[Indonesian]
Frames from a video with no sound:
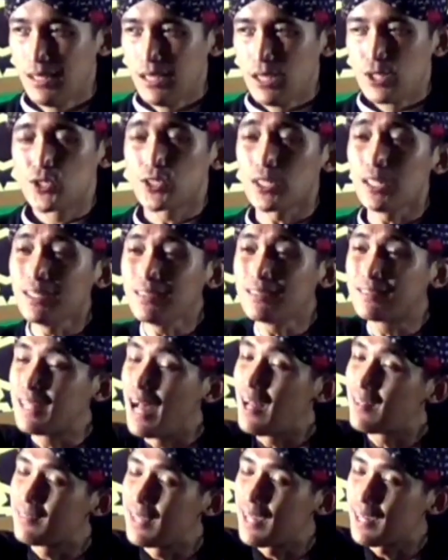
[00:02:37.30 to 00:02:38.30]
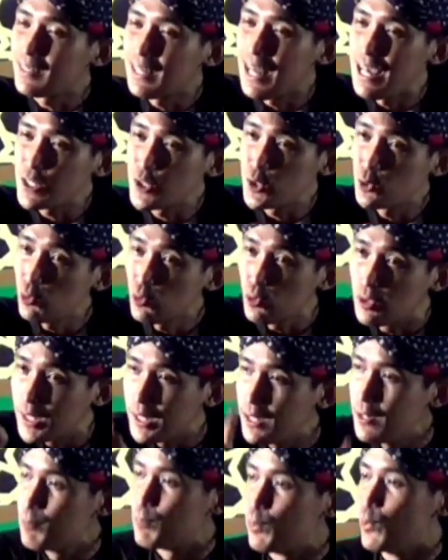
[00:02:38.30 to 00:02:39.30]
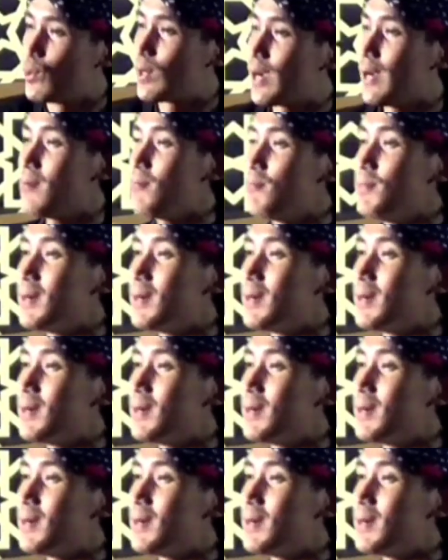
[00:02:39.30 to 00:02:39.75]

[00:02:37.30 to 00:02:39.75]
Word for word: sing dadekna Suki bukan